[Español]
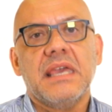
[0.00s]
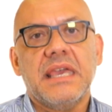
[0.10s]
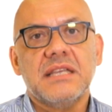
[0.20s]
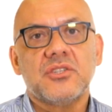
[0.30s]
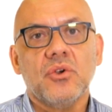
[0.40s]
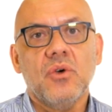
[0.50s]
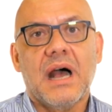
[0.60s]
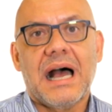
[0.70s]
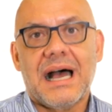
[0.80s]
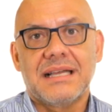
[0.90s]

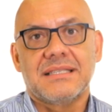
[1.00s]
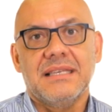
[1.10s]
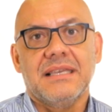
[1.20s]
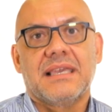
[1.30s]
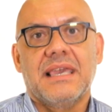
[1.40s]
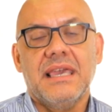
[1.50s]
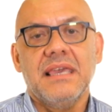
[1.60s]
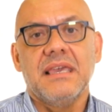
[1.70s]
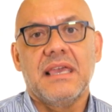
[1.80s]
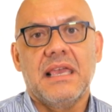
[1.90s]
Eso hace
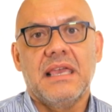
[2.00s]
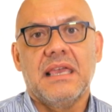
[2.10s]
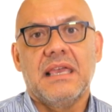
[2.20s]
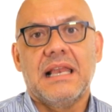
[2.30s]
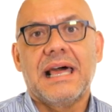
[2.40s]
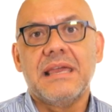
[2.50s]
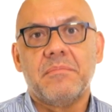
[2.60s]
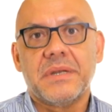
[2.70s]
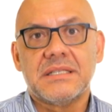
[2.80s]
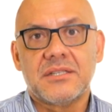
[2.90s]
que eh, la
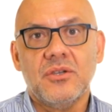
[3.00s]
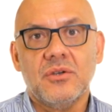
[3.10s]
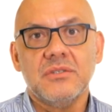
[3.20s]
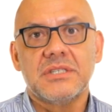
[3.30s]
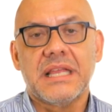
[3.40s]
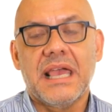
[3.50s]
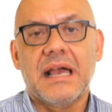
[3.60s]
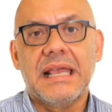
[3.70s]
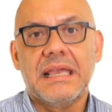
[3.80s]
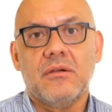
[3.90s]
depresión
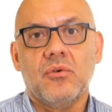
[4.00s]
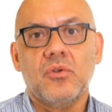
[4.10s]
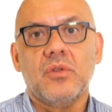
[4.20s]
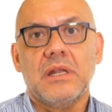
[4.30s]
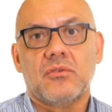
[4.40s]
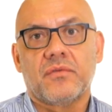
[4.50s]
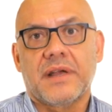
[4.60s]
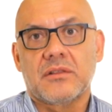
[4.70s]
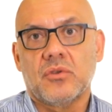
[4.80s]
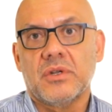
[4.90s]
sea eh, uno de los
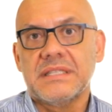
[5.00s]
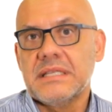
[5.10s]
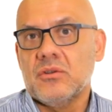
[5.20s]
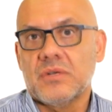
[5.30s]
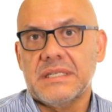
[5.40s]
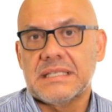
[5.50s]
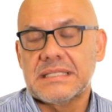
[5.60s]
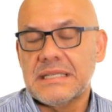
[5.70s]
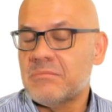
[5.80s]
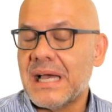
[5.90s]
factores, sino
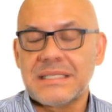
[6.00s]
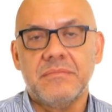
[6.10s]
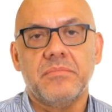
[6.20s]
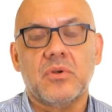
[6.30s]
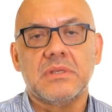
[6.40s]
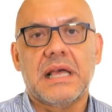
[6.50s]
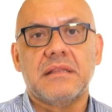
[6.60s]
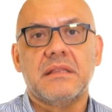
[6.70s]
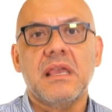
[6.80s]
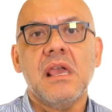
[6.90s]
quizás el más
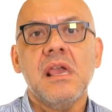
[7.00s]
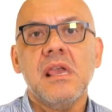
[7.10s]
importante,